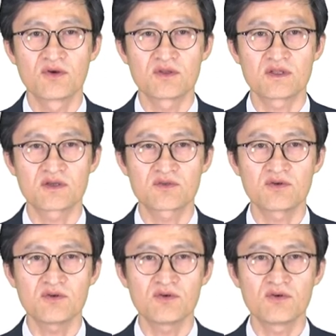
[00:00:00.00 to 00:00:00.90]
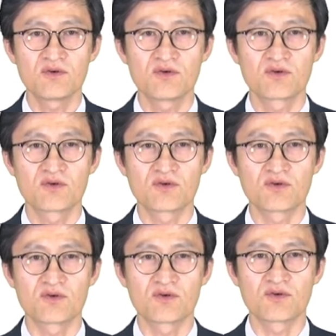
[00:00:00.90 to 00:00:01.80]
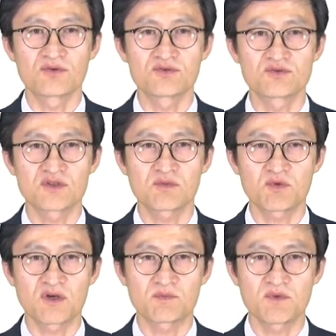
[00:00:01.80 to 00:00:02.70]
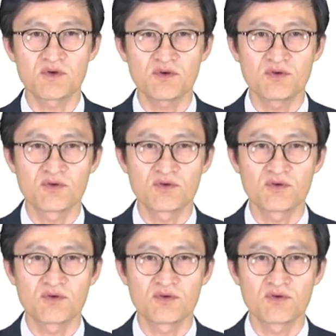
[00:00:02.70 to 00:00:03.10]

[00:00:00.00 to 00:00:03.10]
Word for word: 이것도 어, 중소기업 통합도